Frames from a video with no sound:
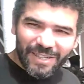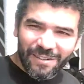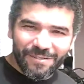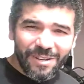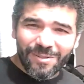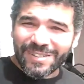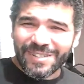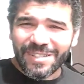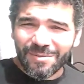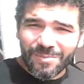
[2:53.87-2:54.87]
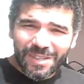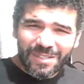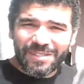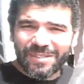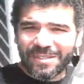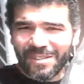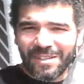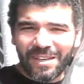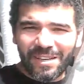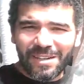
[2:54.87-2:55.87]
elétrica, velho, há seis meses
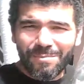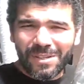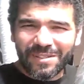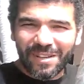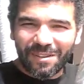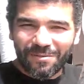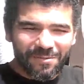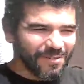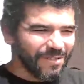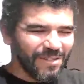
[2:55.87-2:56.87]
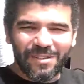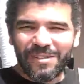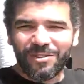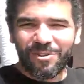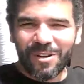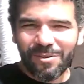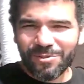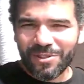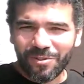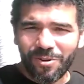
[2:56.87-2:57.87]
era impensável
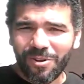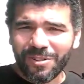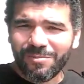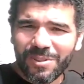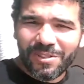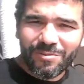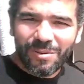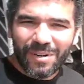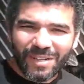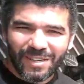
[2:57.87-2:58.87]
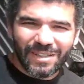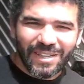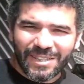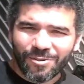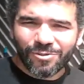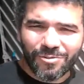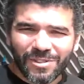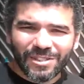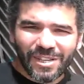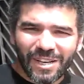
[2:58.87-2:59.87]
trocar um chicote, mexer numa parte elétrica.
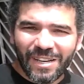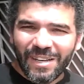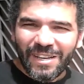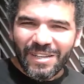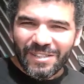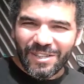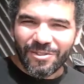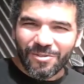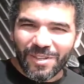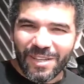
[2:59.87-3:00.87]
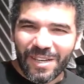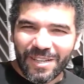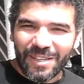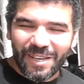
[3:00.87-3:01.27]
Outro dia já, já troquei